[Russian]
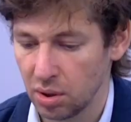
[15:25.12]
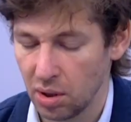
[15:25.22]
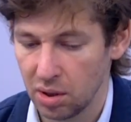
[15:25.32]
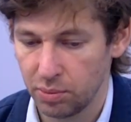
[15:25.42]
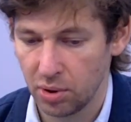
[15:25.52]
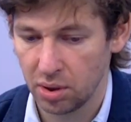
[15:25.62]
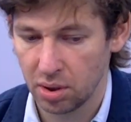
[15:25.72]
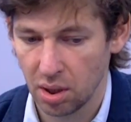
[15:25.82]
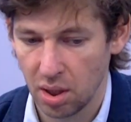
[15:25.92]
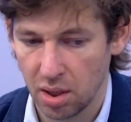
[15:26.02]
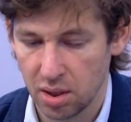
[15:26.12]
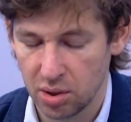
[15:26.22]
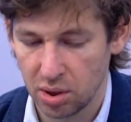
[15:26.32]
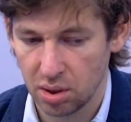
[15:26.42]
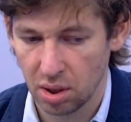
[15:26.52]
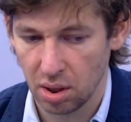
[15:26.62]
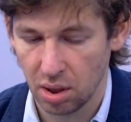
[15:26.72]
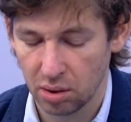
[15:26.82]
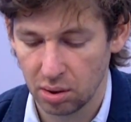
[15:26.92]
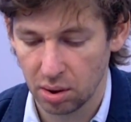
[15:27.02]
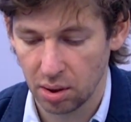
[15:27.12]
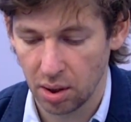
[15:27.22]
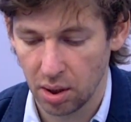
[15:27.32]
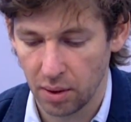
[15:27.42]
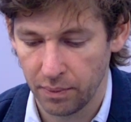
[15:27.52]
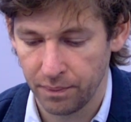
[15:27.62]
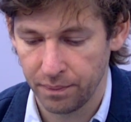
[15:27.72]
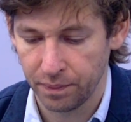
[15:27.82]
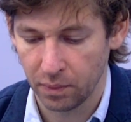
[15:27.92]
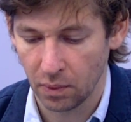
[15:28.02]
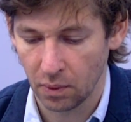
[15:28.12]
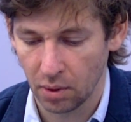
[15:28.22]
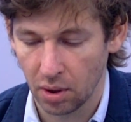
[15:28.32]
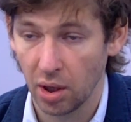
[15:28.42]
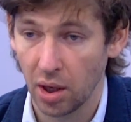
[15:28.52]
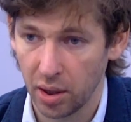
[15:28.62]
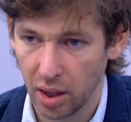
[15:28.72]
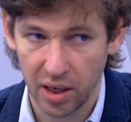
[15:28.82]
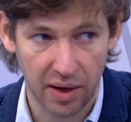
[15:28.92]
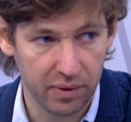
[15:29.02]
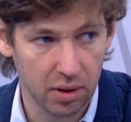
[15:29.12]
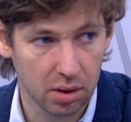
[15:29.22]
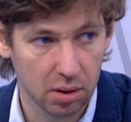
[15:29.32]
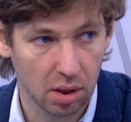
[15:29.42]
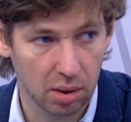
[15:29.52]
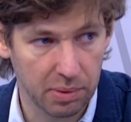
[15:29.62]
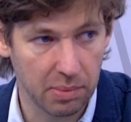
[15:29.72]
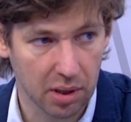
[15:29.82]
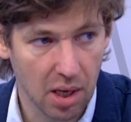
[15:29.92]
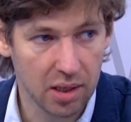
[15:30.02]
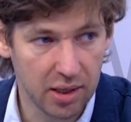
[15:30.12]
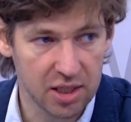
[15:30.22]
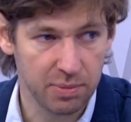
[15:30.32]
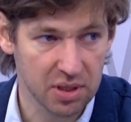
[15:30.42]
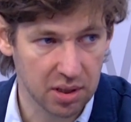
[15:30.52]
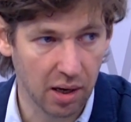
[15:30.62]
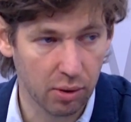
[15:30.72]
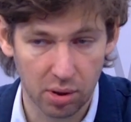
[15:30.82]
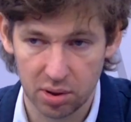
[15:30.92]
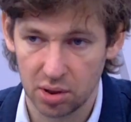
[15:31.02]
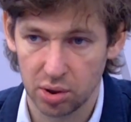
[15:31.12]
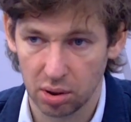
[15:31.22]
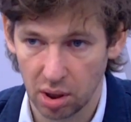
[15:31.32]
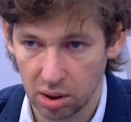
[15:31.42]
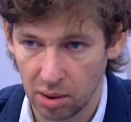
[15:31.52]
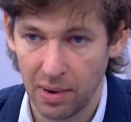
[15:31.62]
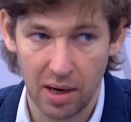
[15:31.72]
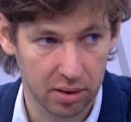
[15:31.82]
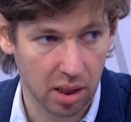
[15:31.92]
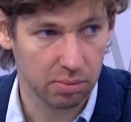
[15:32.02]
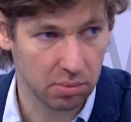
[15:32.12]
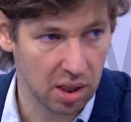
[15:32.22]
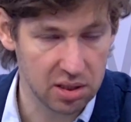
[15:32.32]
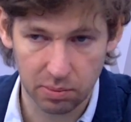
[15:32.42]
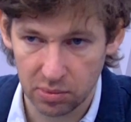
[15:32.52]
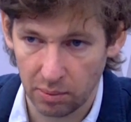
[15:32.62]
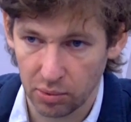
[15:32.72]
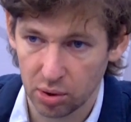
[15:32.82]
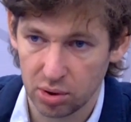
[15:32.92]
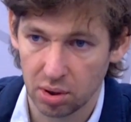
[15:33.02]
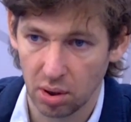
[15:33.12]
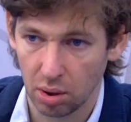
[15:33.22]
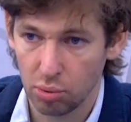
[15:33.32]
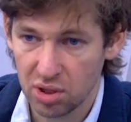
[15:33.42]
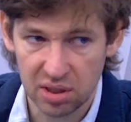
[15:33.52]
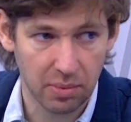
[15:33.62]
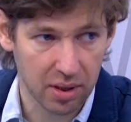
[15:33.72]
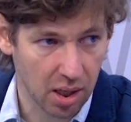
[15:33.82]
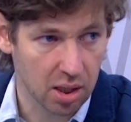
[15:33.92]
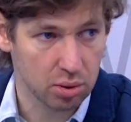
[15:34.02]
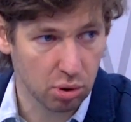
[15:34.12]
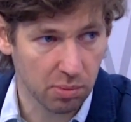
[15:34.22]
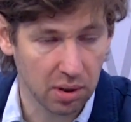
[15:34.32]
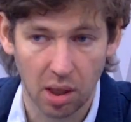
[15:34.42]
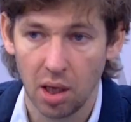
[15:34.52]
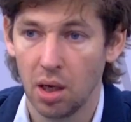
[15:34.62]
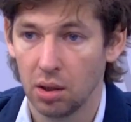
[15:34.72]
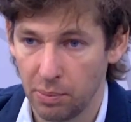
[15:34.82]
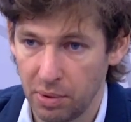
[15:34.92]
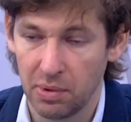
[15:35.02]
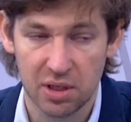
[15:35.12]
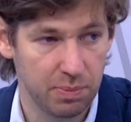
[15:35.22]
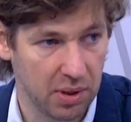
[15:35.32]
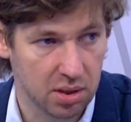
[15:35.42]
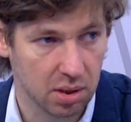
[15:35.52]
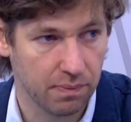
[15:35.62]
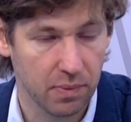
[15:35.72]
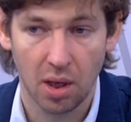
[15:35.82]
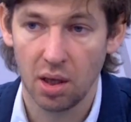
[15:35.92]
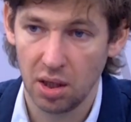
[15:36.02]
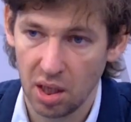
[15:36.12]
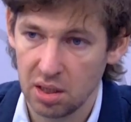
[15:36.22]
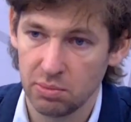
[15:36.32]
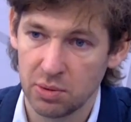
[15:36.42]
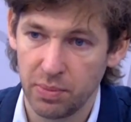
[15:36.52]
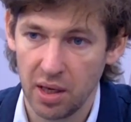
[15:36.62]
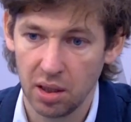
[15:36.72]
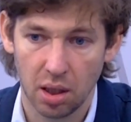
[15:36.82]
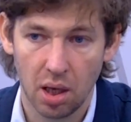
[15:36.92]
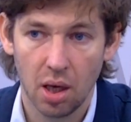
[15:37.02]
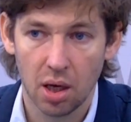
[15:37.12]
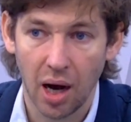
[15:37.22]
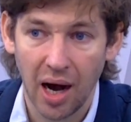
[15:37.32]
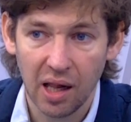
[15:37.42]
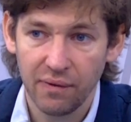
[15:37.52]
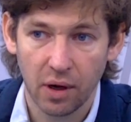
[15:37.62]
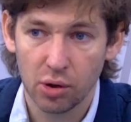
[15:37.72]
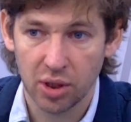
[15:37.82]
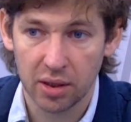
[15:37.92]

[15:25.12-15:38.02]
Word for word: это будет э, значить э, от э, географии, например, есть места, городик, что это нормально, да, едем там с э, Курзама, я с Юрмала, например, спицы. едем с Берги, Альфа, уже